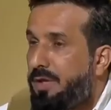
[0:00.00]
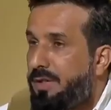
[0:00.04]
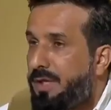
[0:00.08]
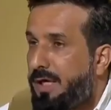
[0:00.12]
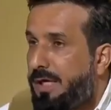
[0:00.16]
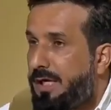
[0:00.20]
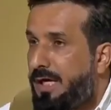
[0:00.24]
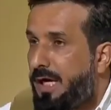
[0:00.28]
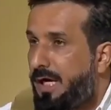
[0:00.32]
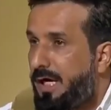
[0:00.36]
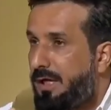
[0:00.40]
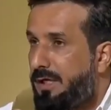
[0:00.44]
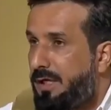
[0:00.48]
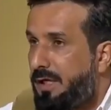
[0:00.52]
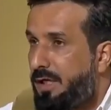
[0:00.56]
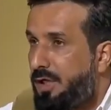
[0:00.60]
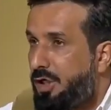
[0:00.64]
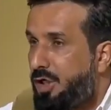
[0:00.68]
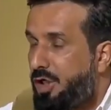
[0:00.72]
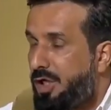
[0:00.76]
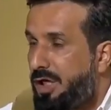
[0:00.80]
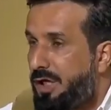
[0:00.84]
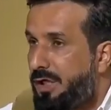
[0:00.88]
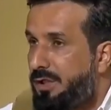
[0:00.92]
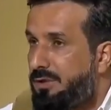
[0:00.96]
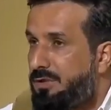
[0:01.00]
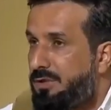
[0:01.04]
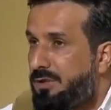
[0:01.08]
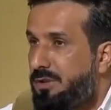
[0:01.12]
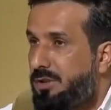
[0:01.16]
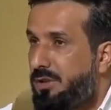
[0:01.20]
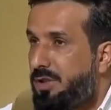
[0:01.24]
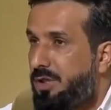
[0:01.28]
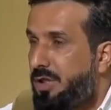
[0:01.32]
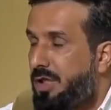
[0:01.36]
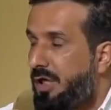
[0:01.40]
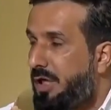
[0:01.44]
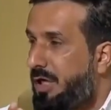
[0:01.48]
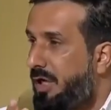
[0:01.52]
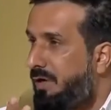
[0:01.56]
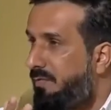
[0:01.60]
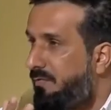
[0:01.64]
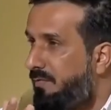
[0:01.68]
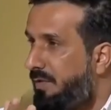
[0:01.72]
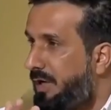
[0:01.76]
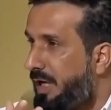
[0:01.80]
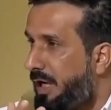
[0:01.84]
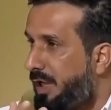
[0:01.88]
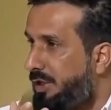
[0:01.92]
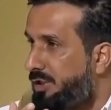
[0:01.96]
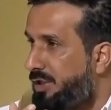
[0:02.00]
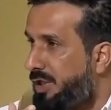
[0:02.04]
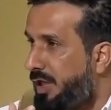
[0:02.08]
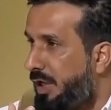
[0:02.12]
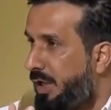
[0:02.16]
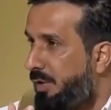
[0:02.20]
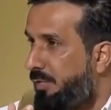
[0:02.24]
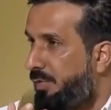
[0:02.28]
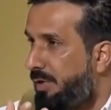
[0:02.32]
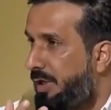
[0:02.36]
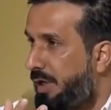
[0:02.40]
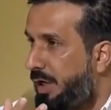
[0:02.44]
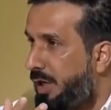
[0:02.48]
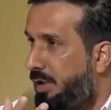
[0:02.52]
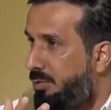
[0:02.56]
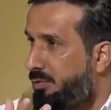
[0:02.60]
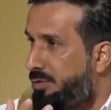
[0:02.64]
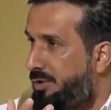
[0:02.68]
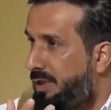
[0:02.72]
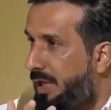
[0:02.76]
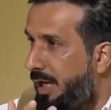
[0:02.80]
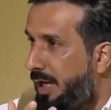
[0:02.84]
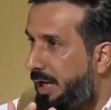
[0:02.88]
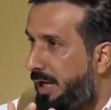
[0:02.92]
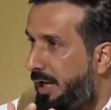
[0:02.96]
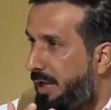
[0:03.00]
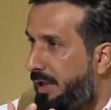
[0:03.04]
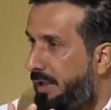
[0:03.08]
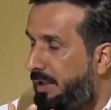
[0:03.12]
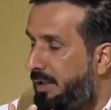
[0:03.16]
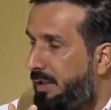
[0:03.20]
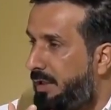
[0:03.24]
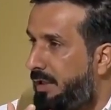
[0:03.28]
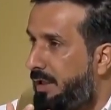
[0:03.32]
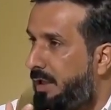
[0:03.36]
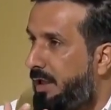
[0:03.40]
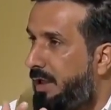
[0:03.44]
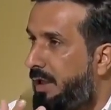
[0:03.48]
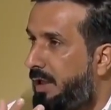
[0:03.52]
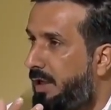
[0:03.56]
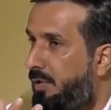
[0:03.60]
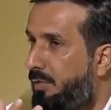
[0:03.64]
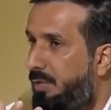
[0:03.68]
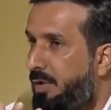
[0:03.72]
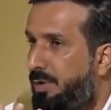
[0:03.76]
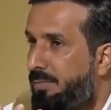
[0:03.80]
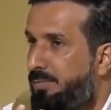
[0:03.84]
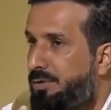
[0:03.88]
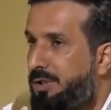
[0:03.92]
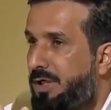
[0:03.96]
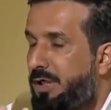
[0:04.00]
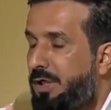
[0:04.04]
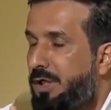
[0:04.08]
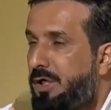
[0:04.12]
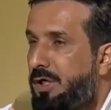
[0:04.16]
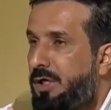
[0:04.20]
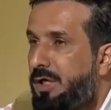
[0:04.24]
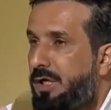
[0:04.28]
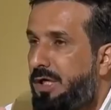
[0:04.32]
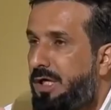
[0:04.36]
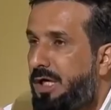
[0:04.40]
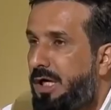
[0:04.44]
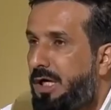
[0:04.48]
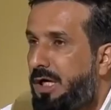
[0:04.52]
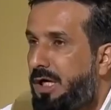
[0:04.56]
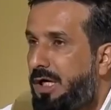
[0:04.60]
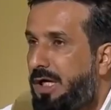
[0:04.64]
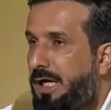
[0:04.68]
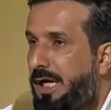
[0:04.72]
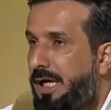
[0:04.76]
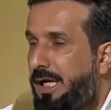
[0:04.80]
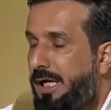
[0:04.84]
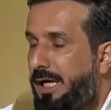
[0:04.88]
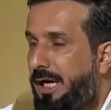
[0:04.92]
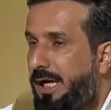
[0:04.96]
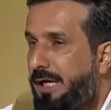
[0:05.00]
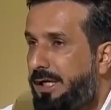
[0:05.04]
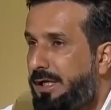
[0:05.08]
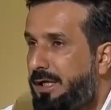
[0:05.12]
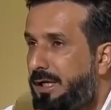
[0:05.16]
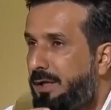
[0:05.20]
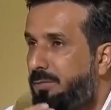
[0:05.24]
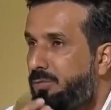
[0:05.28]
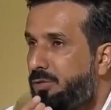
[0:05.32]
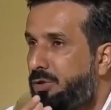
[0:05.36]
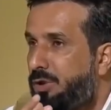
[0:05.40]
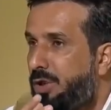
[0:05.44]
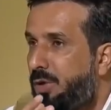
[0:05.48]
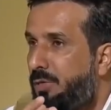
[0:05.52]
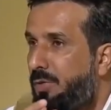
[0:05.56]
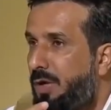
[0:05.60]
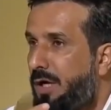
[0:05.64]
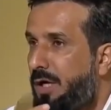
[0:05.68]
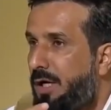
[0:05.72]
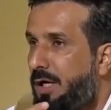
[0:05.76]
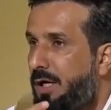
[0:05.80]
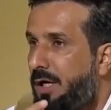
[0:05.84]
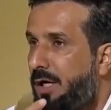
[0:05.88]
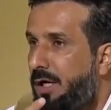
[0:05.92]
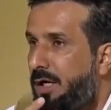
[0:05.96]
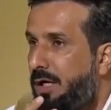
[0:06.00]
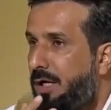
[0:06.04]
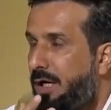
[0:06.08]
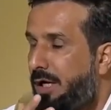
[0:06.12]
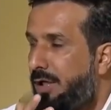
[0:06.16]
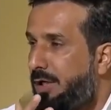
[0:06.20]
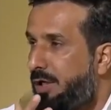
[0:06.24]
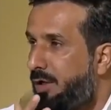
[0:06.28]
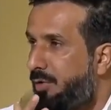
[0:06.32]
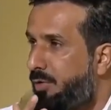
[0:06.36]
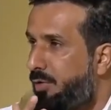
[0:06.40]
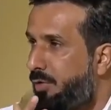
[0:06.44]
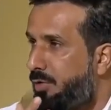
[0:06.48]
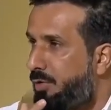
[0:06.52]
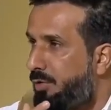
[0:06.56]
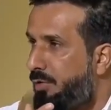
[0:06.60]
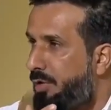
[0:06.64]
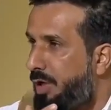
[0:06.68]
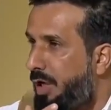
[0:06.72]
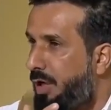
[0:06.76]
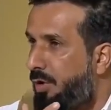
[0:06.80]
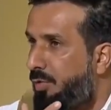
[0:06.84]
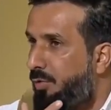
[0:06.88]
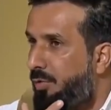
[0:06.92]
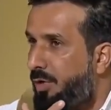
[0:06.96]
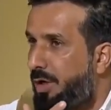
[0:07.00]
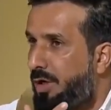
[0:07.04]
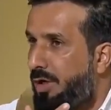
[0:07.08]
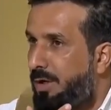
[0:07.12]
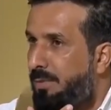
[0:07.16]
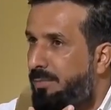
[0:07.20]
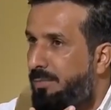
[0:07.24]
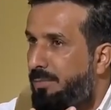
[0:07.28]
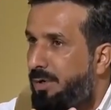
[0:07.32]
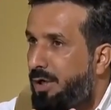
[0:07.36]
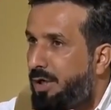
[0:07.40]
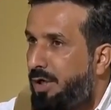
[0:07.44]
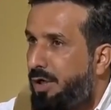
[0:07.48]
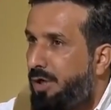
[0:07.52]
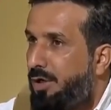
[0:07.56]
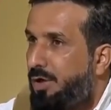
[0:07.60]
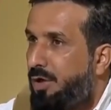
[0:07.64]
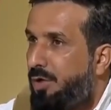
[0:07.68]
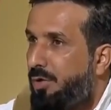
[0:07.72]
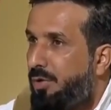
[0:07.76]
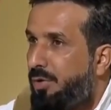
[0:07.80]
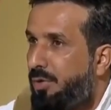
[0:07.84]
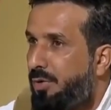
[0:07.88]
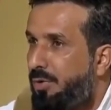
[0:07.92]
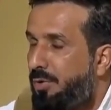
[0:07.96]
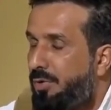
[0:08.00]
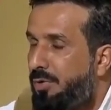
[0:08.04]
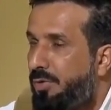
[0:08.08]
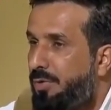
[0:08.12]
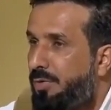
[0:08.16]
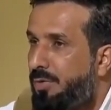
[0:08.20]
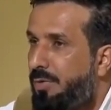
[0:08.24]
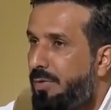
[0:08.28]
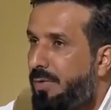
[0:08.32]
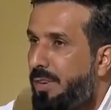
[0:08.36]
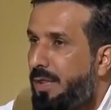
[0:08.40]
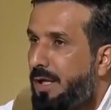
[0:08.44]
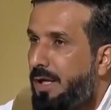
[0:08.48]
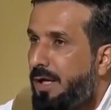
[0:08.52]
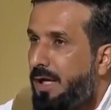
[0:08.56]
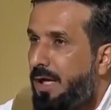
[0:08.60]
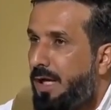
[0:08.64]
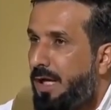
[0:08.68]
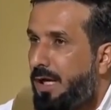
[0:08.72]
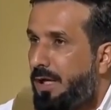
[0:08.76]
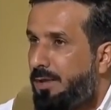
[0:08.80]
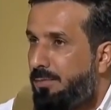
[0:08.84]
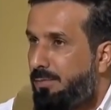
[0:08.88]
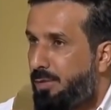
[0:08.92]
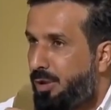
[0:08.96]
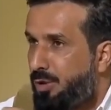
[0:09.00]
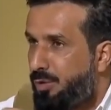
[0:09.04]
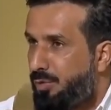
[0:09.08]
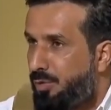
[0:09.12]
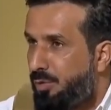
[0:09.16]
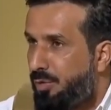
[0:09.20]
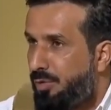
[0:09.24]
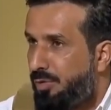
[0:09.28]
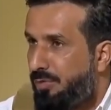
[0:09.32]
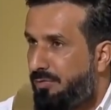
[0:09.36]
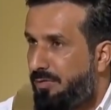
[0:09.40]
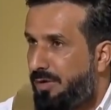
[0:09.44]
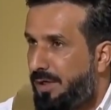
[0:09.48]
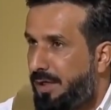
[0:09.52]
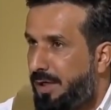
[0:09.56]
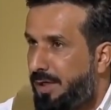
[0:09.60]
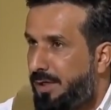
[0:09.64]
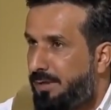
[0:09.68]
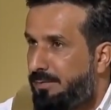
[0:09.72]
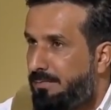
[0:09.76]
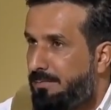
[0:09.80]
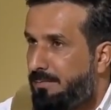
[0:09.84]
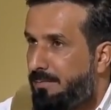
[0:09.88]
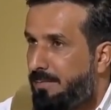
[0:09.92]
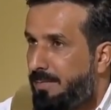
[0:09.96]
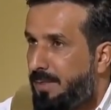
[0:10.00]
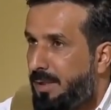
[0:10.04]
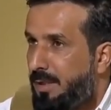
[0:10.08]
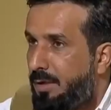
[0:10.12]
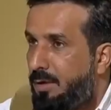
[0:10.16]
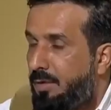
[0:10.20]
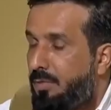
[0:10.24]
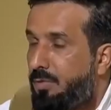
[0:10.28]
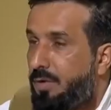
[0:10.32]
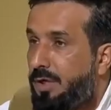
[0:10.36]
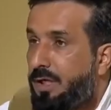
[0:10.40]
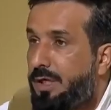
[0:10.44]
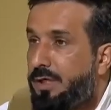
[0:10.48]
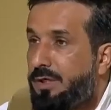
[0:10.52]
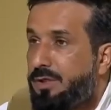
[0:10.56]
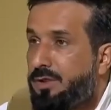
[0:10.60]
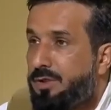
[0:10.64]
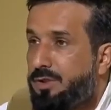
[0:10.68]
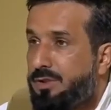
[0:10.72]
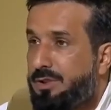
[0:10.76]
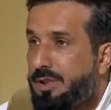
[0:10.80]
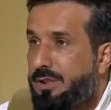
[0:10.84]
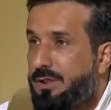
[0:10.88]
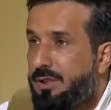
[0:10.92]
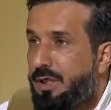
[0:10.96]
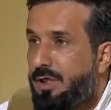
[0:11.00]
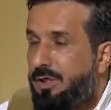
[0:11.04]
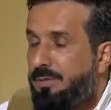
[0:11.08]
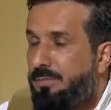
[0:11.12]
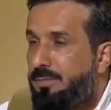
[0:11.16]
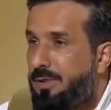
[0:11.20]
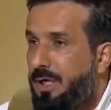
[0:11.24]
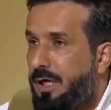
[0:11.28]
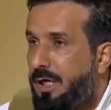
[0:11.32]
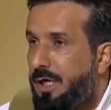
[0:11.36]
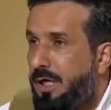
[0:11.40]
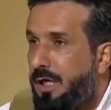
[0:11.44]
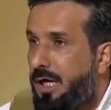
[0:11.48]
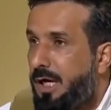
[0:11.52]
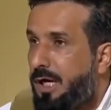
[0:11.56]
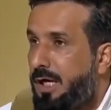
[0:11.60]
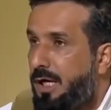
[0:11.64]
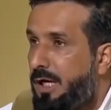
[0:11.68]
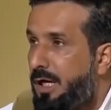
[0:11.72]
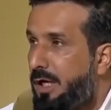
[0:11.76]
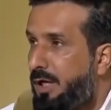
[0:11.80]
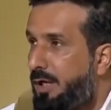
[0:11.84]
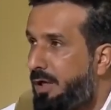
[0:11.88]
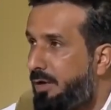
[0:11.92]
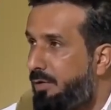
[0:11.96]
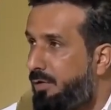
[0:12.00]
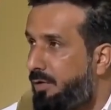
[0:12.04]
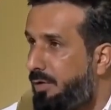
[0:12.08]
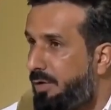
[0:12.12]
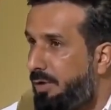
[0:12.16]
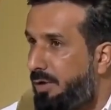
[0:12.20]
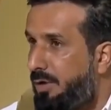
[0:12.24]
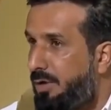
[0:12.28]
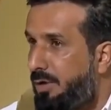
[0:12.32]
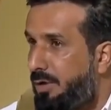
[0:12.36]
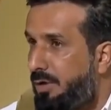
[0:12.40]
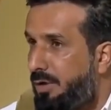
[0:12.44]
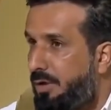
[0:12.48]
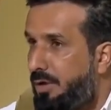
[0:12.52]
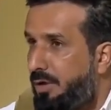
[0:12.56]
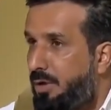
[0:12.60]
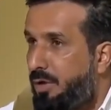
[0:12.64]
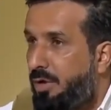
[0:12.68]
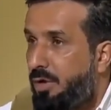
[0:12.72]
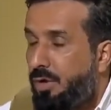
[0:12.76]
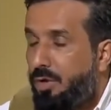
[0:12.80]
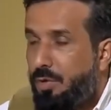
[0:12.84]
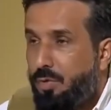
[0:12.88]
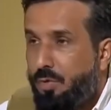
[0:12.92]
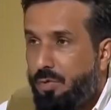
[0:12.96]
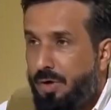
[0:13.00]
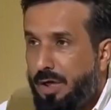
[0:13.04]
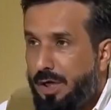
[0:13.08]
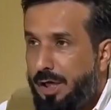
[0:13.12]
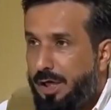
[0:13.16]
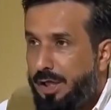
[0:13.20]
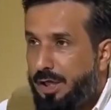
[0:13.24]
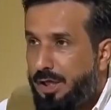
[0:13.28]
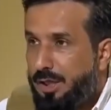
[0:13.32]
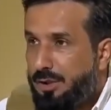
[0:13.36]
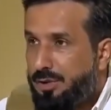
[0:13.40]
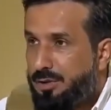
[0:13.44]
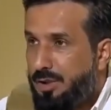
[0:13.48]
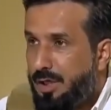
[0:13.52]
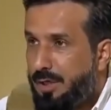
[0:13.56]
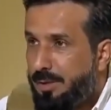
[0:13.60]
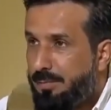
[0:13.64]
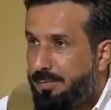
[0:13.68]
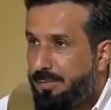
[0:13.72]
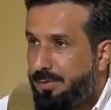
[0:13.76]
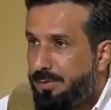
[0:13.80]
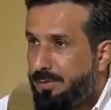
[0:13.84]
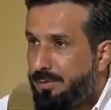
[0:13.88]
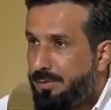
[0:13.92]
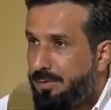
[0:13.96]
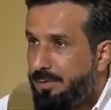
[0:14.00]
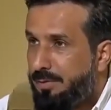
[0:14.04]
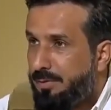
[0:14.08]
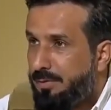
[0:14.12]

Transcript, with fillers: وإذا كان يد إذا كان فيه أساور أو ساعة أو ربطة نحلها لأنه متوقع أن يكون هناك ورم للعضو الملدوغ فيها ونحرص قدر الإمكان ألا يأكل ولا يشرب